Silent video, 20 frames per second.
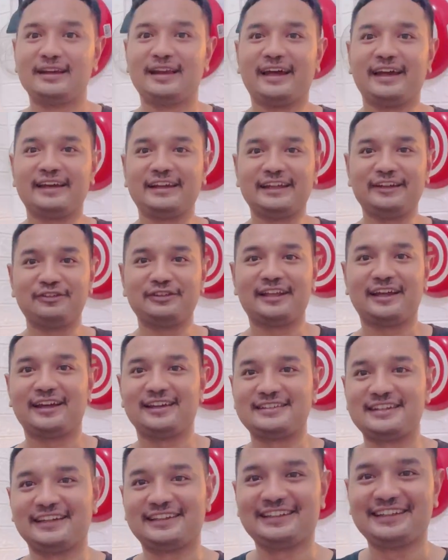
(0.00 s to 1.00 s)
nah ini
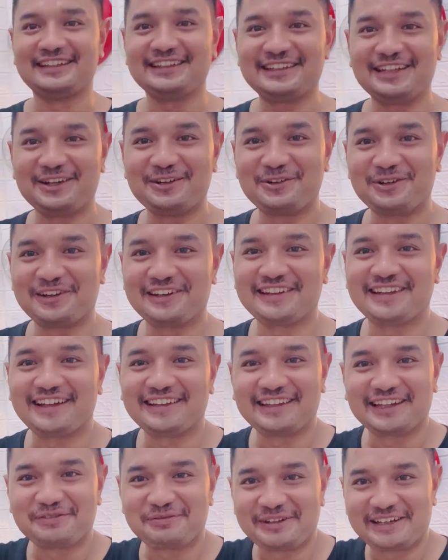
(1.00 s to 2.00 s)
udah jadi telur
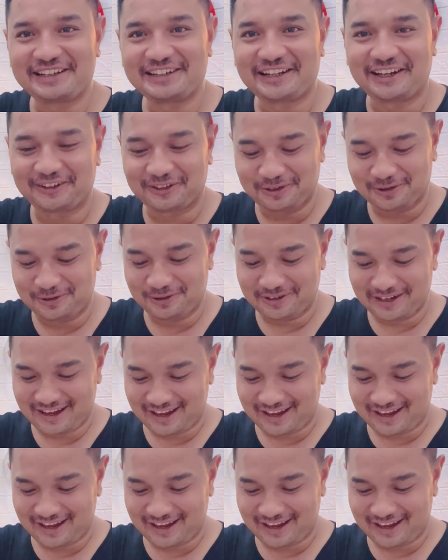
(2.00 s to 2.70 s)
dadar bikinanku